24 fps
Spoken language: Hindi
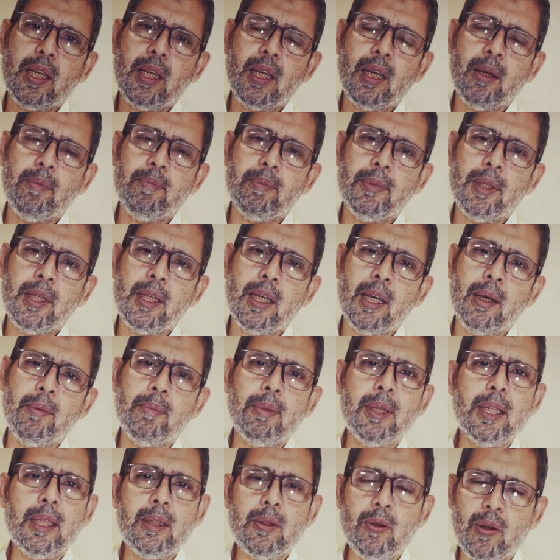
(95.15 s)
हमने
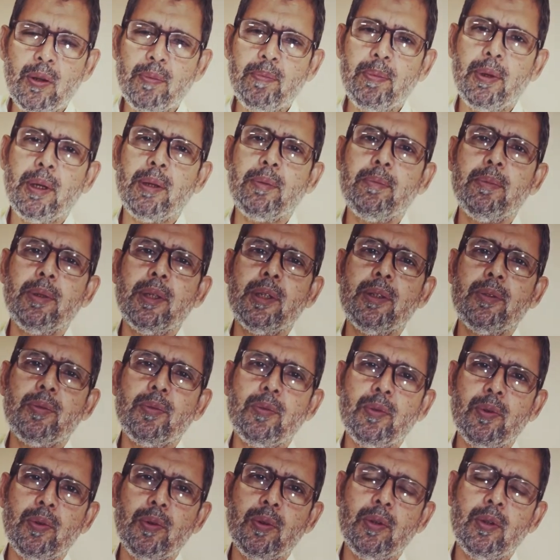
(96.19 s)
अमली तौर पर भी
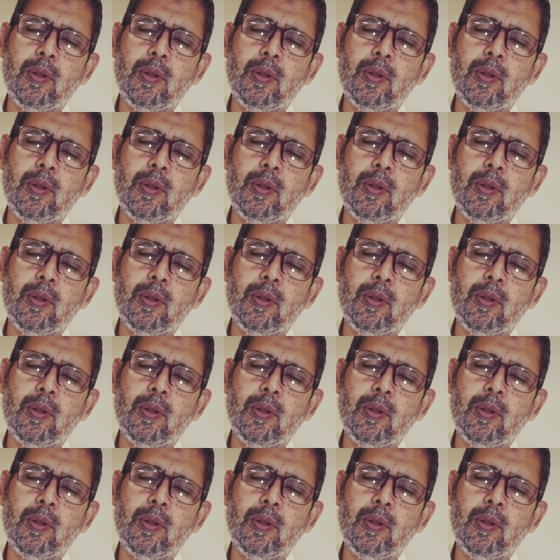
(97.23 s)
इसको